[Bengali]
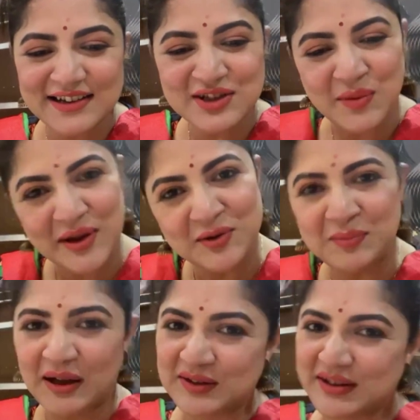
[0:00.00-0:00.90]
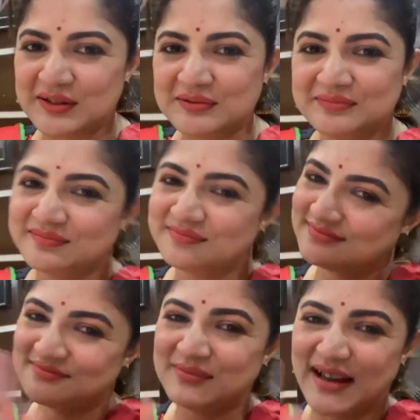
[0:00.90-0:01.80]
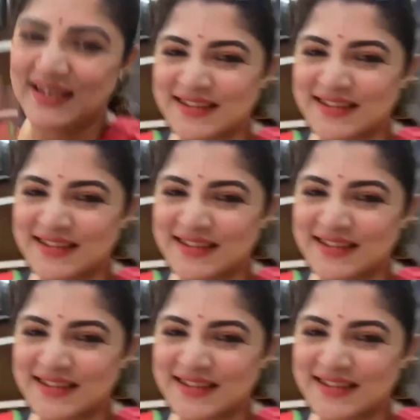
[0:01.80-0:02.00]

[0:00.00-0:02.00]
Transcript: সবাই খুব ভালো থেকো বাই